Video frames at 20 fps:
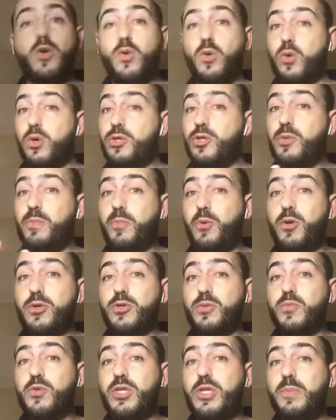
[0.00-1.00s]
Outro
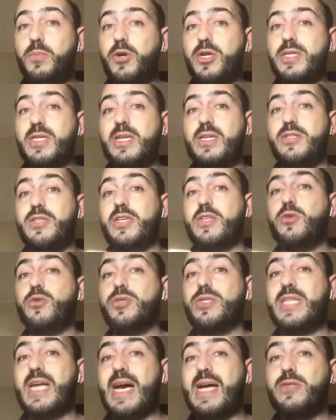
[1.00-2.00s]
ponto muito importante é que
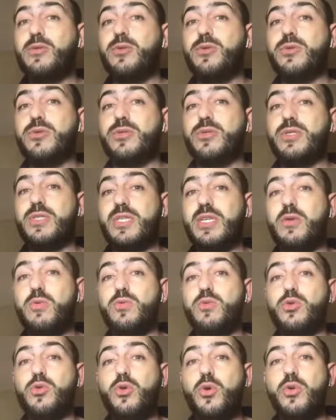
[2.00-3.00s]
os dados
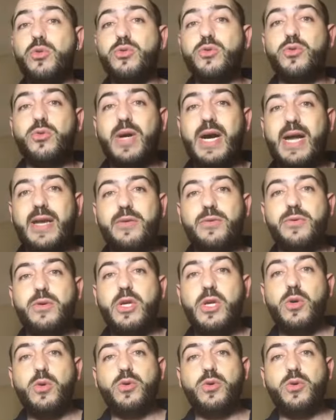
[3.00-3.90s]
são do usuário.